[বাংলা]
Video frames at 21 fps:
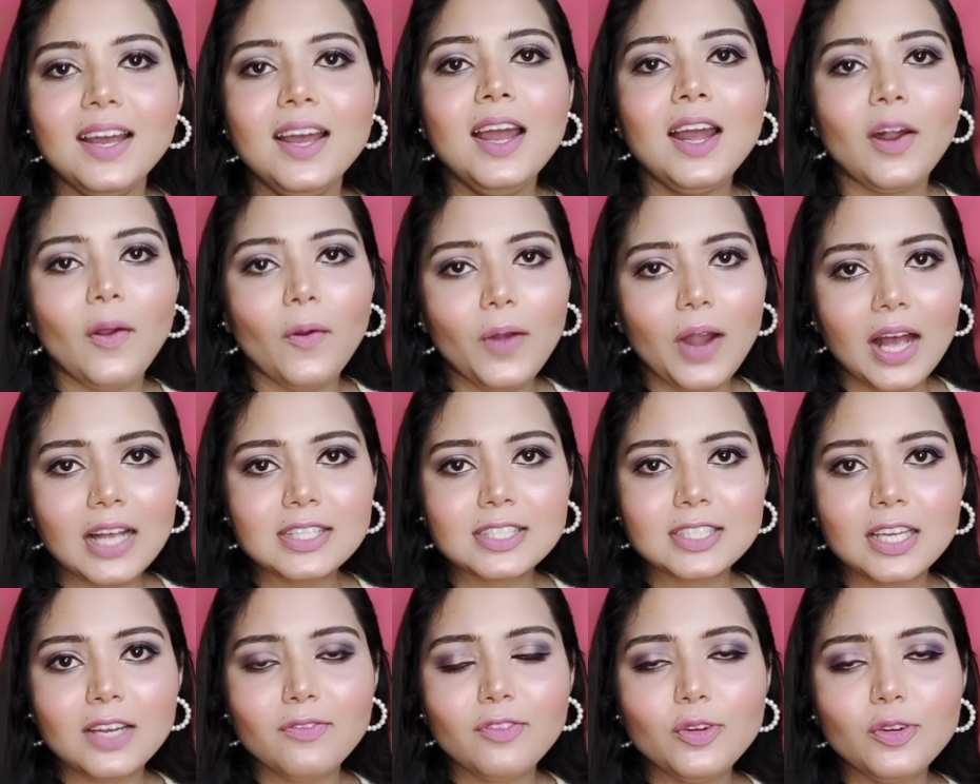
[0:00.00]
কারণ আজকে
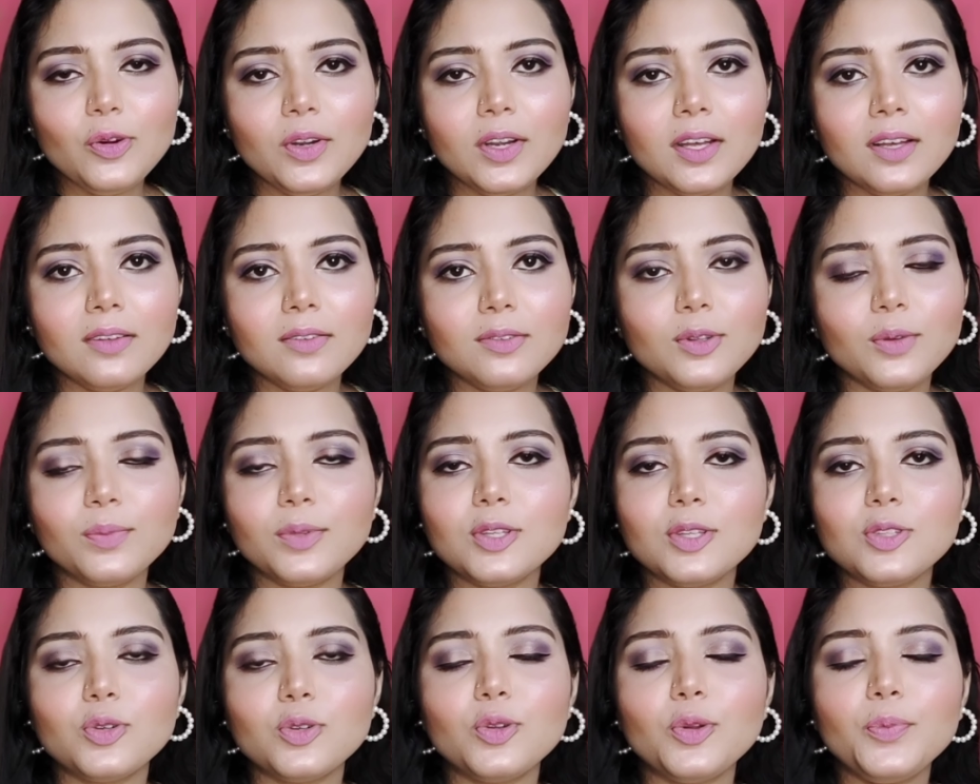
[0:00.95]
ভিডিওটা তোমাদের
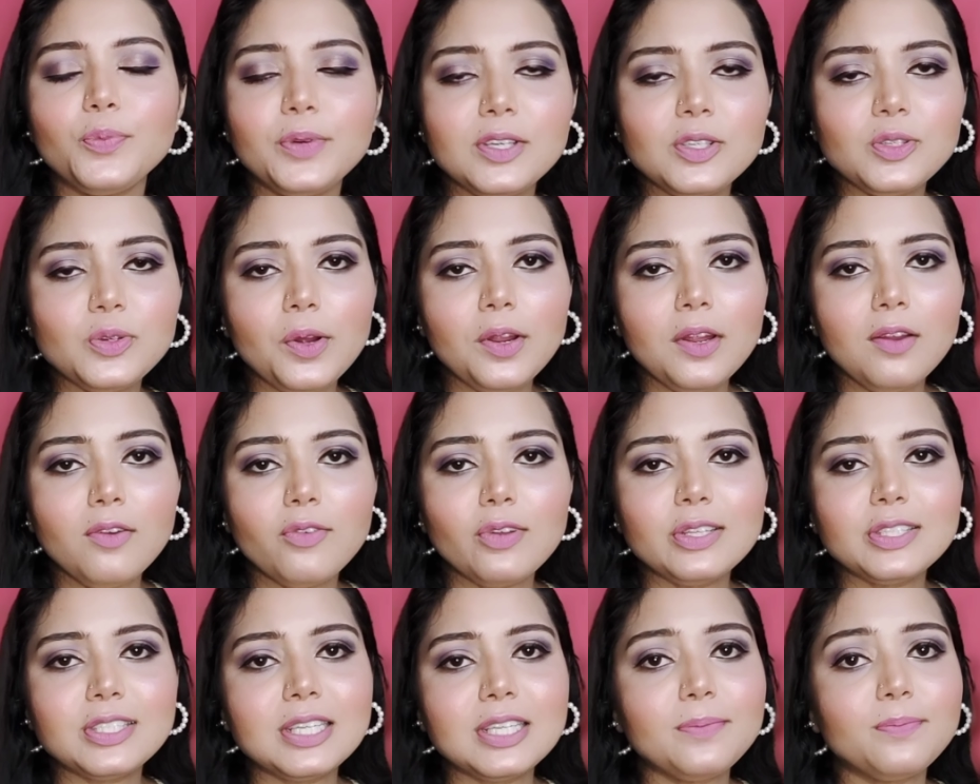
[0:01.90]
জন্য ভীষণ
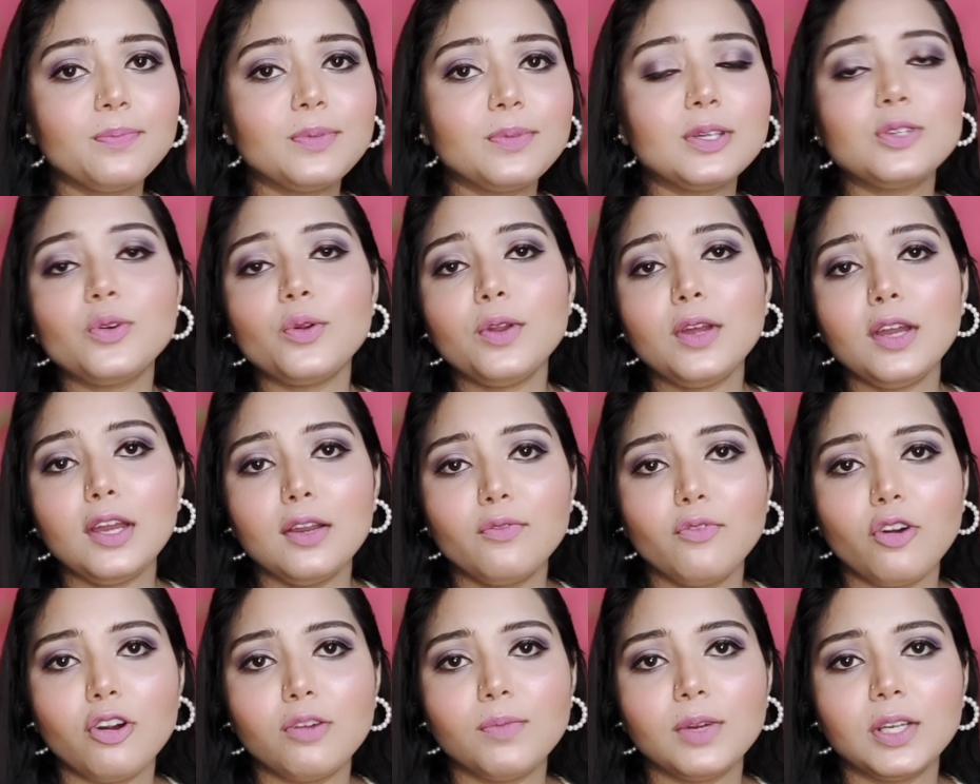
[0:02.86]
ইন্টারেস্টিং ভীষণ
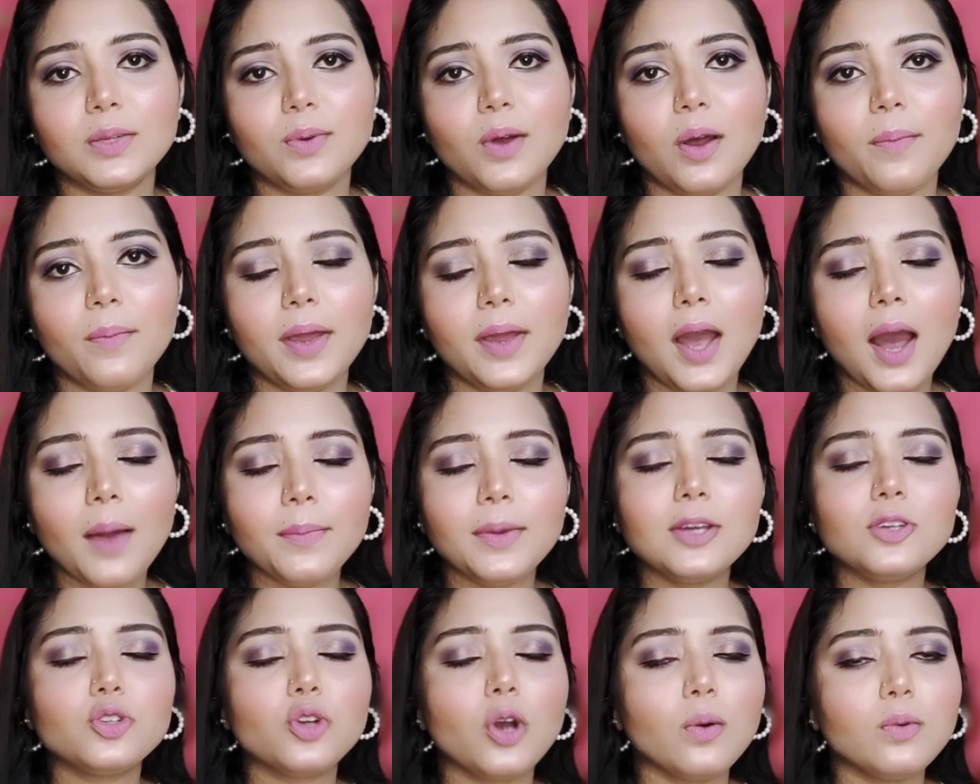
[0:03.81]
ইনফরমেটিভ হবে আমি
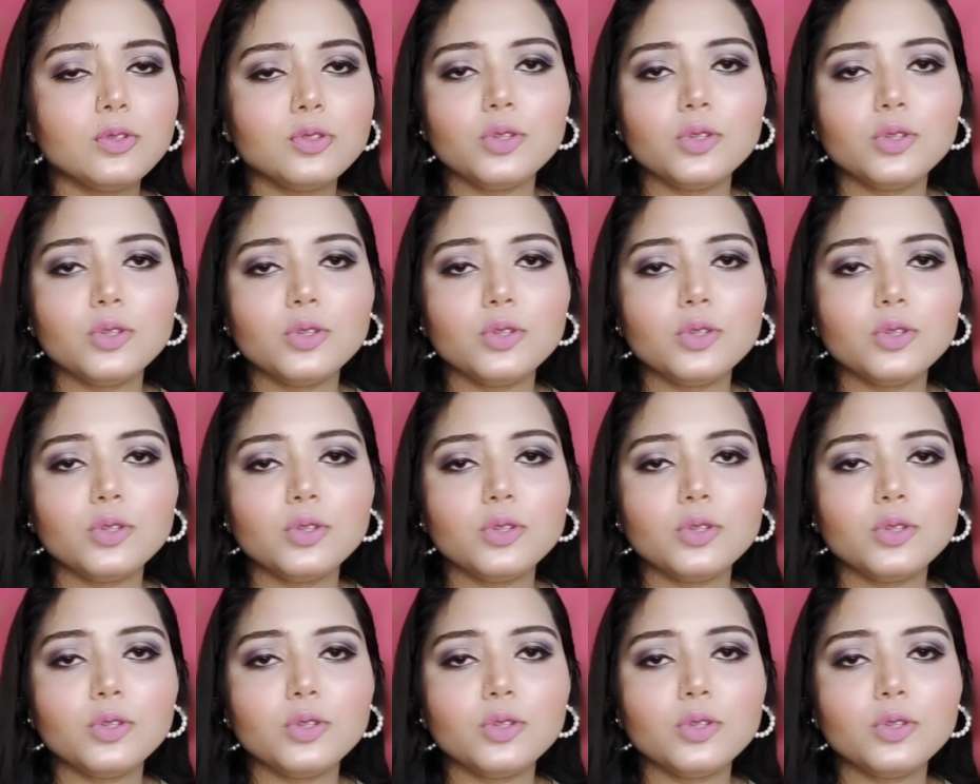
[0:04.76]
সমস্ত